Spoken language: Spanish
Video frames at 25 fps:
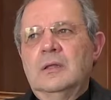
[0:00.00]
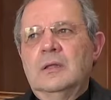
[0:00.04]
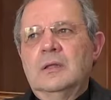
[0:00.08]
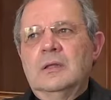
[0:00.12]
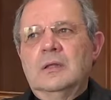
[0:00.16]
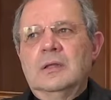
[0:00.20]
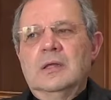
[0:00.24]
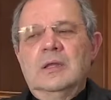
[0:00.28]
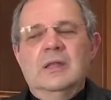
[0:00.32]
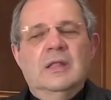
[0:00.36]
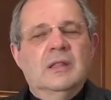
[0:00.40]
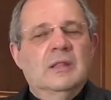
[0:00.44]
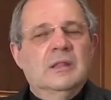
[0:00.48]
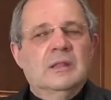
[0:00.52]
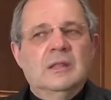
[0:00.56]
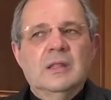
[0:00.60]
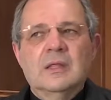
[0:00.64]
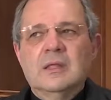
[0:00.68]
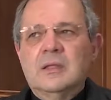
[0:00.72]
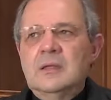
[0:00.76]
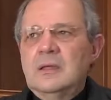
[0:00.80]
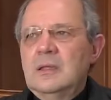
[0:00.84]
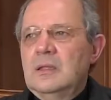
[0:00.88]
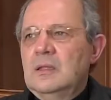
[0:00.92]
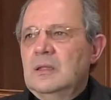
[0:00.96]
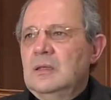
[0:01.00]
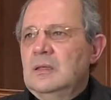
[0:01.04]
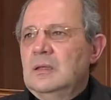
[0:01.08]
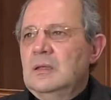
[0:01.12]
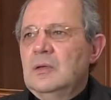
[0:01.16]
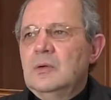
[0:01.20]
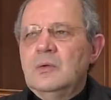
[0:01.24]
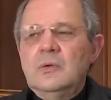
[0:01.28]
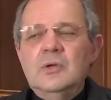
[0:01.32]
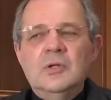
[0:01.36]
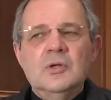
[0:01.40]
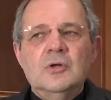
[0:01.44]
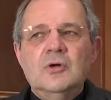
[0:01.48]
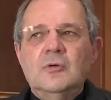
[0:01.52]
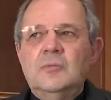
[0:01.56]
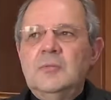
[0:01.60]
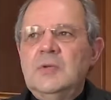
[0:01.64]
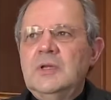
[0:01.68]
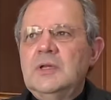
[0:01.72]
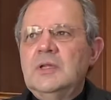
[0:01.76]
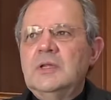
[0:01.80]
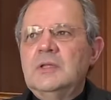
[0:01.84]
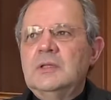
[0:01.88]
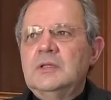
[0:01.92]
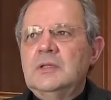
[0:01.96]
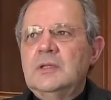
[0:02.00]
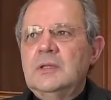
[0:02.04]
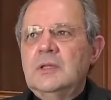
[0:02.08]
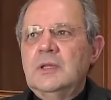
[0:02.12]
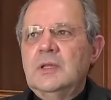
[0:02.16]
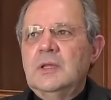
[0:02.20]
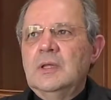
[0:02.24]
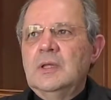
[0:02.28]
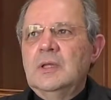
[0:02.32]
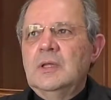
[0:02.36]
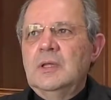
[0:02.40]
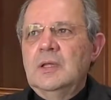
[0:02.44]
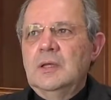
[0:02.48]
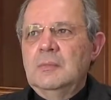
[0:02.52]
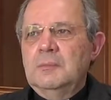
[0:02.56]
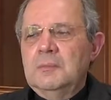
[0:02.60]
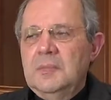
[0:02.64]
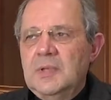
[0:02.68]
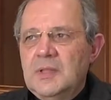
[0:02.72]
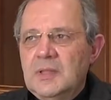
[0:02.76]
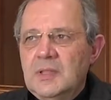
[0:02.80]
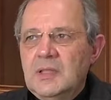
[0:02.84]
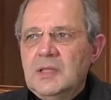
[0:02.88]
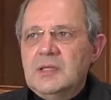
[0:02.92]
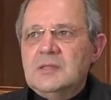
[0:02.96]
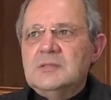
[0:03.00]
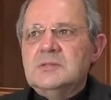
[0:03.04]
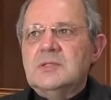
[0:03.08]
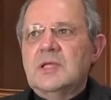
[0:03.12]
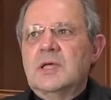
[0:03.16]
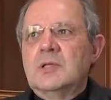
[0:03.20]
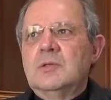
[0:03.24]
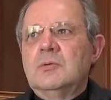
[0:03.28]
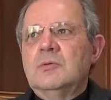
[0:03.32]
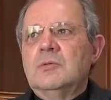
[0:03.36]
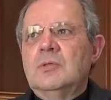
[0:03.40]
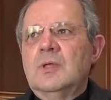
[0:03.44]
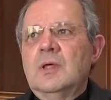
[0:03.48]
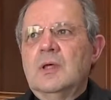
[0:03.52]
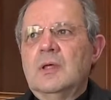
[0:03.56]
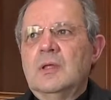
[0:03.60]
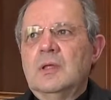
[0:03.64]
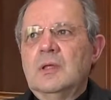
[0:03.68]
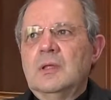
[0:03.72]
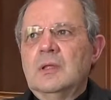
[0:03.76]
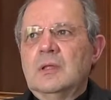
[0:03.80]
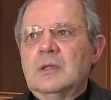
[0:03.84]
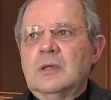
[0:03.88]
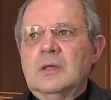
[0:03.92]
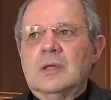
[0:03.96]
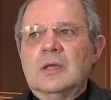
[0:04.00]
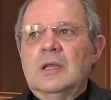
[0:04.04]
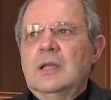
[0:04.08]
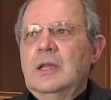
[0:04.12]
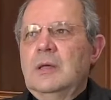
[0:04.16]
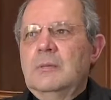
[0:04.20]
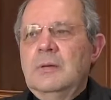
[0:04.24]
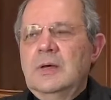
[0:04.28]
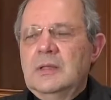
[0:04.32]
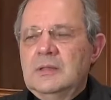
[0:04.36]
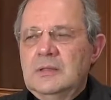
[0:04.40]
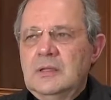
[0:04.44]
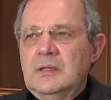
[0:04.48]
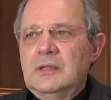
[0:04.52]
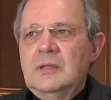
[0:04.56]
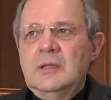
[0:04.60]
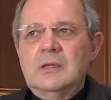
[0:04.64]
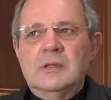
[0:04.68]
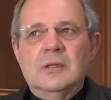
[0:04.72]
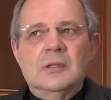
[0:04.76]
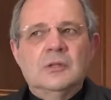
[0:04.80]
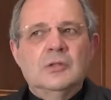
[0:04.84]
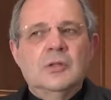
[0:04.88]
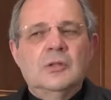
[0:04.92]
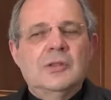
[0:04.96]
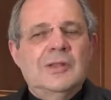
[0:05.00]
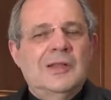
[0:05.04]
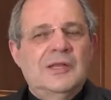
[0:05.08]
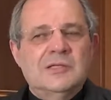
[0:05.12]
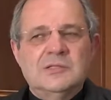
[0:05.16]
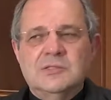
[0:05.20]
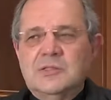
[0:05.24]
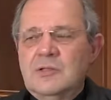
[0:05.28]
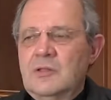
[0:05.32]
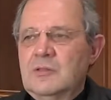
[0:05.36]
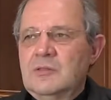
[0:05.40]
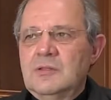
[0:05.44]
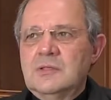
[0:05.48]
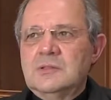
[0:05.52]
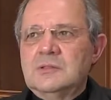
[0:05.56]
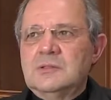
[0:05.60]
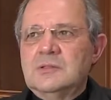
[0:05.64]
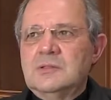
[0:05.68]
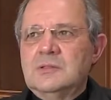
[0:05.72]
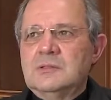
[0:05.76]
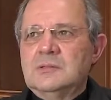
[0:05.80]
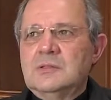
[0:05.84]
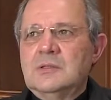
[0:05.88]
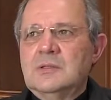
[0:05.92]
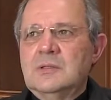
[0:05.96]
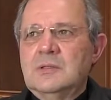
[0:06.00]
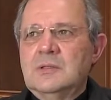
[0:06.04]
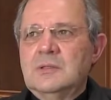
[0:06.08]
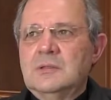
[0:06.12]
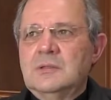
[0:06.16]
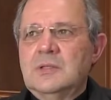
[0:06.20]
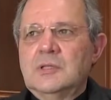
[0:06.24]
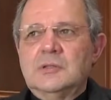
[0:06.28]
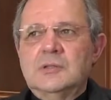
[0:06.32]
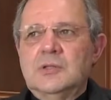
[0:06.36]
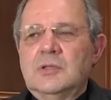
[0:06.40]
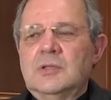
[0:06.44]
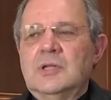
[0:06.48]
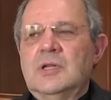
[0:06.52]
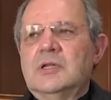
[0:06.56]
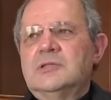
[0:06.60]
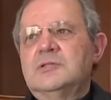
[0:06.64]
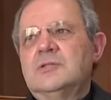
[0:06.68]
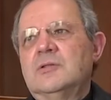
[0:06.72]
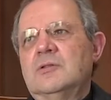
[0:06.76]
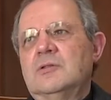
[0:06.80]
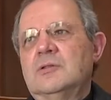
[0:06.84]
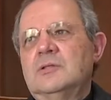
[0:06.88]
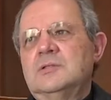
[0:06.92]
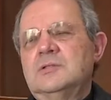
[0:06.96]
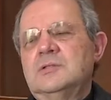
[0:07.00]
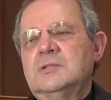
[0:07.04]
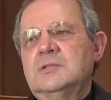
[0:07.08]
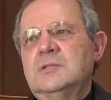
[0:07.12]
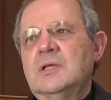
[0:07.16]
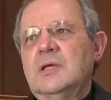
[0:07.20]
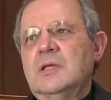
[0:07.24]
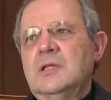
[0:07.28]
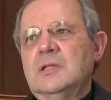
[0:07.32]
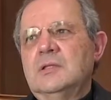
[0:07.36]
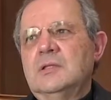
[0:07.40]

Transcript: eh, que nadie tenga ningún inconveniente en pedir esta ayuda, que la va a tener de todas las diócesis, de todas las diócesis